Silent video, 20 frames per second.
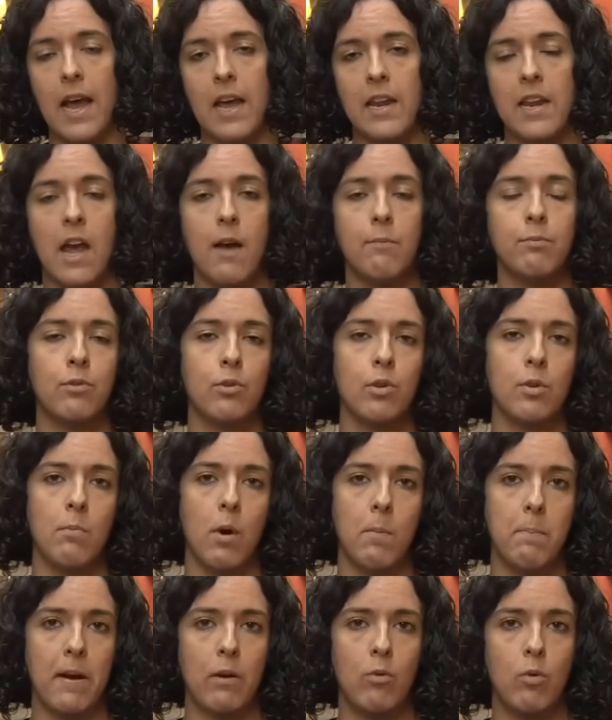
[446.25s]
elle, n'est
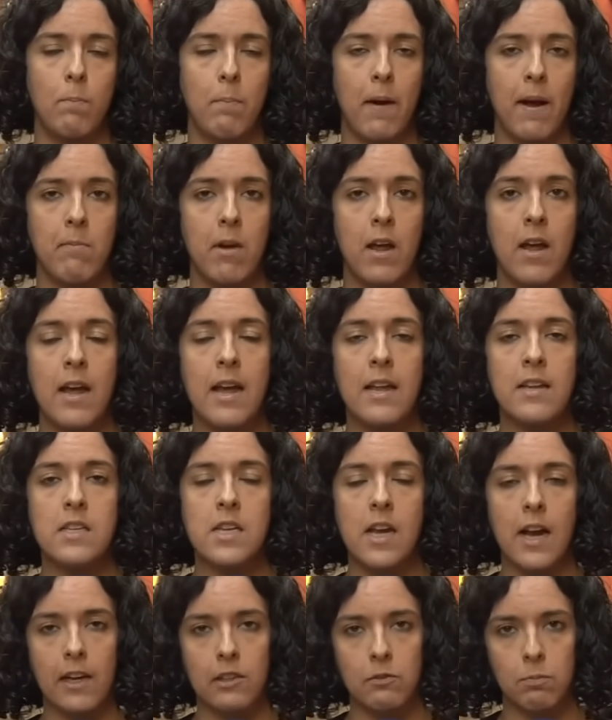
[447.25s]
absolument pas coupable
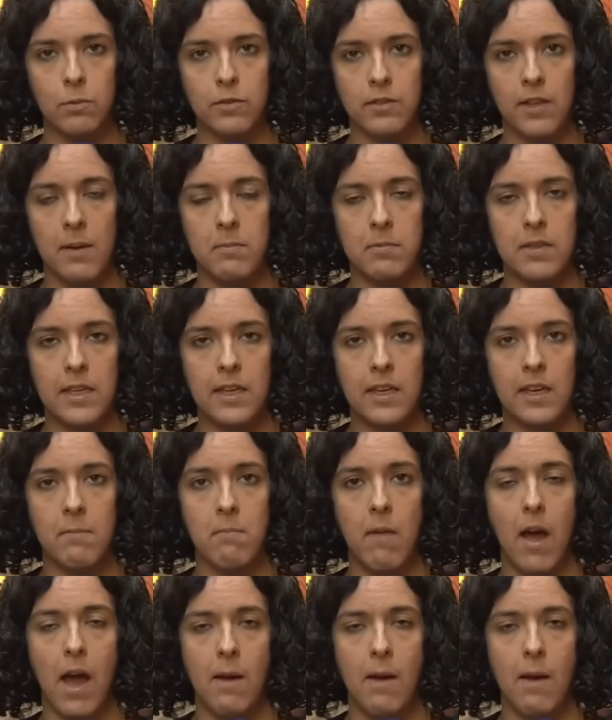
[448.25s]
ni responsable des crimes